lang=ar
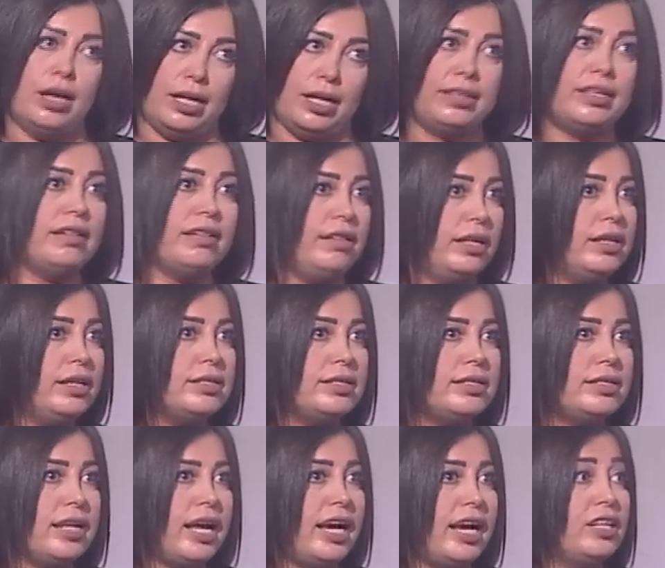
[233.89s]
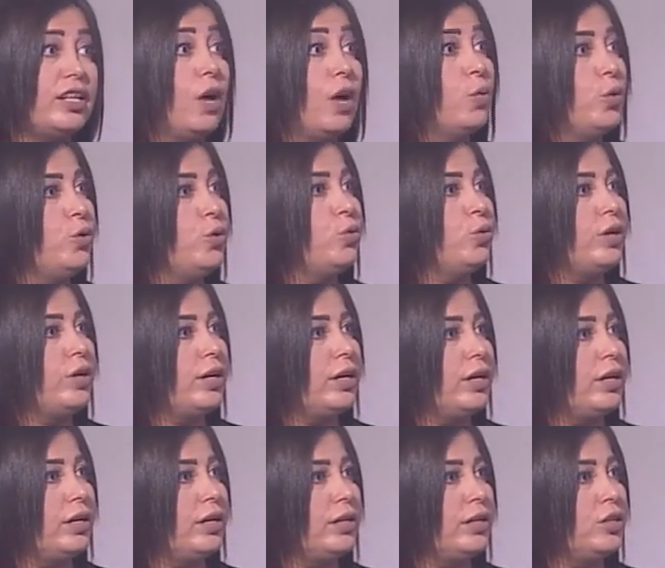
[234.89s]
التدليل الزائد او انه
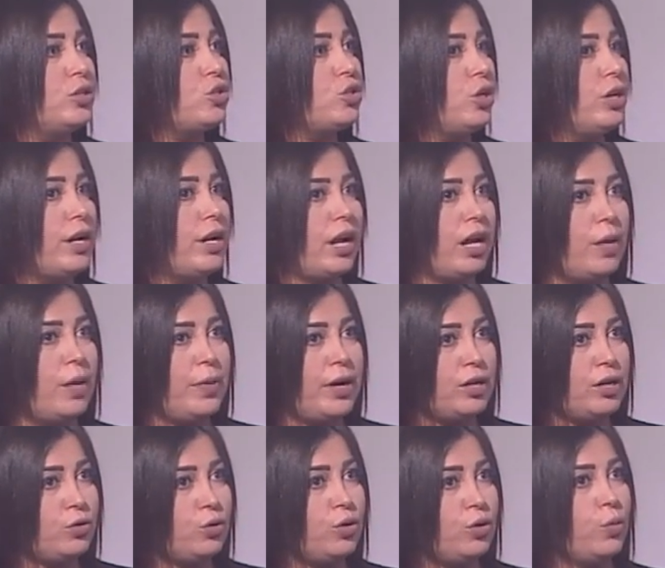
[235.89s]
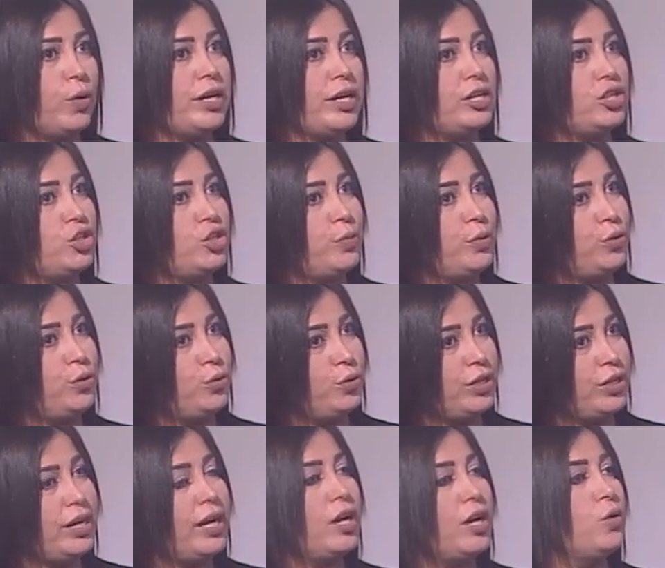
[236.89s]
ننزل لرغباتهم واي شيء
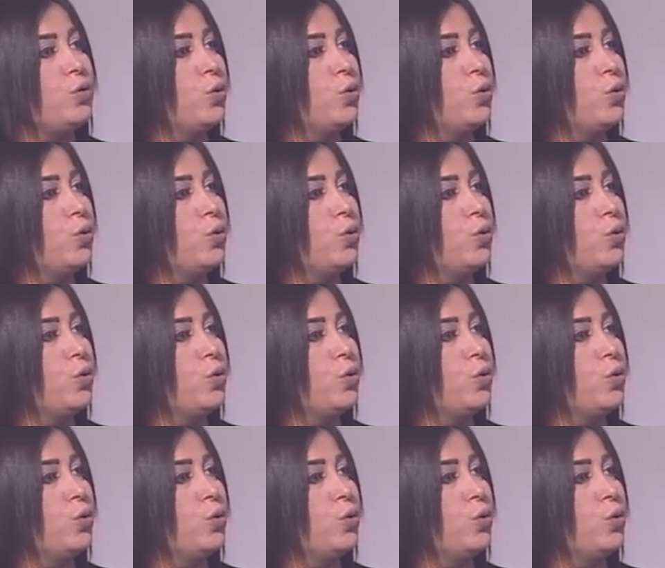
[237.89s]
بدهم اياه